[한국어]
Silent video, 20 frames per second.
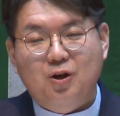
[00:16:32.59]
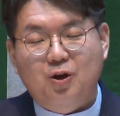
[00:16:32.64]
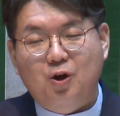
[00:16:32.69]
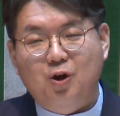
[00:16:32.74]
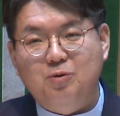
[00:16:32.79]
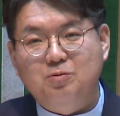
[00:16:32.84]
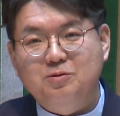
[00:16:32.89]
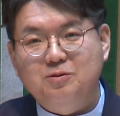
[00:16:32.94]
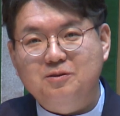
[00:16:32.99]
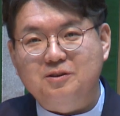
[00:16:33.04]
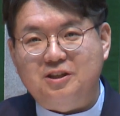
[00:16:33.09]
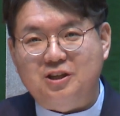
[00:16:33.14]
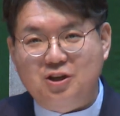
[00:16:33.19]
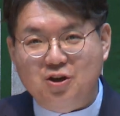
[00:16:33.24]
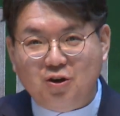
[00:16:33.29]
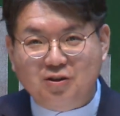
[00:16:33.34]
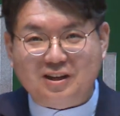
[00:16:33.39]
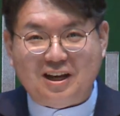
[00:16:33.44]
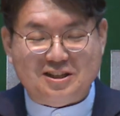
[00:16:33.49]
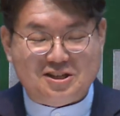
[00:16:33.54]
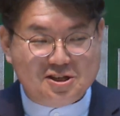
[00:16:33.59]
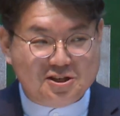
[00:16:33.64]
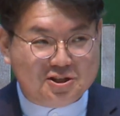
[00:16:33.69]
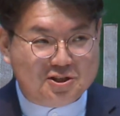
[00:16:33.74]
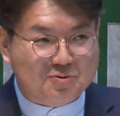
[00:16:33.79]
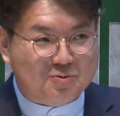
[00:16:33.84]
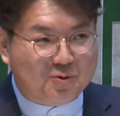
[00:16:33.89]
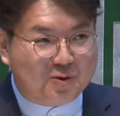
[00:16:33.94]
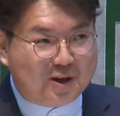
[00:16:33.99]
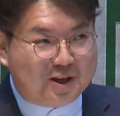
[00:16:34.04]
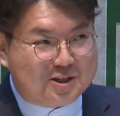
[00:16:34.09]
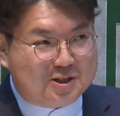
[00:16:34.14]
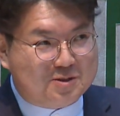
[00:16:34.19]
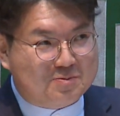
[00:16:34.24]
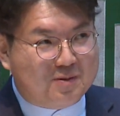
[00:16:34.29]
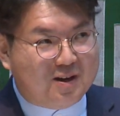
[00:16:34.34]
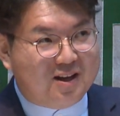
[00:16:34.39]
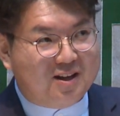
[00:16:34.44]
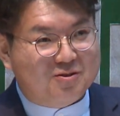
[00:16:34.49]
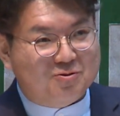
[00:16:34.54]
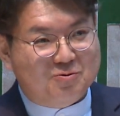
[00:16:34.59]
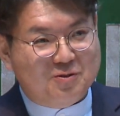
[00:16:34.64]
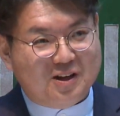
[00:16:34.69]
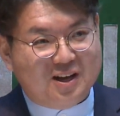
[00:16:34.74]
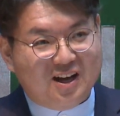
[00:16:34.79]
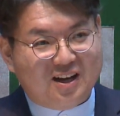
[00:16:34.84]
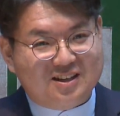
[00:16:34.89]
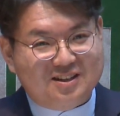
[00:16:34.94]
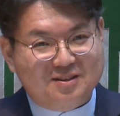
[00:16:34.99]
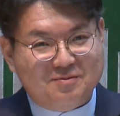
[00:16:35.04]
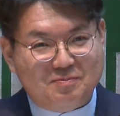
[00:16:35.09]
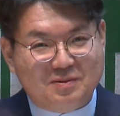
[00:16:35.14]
여러분 기억나실지 모르겠지만 우리가 그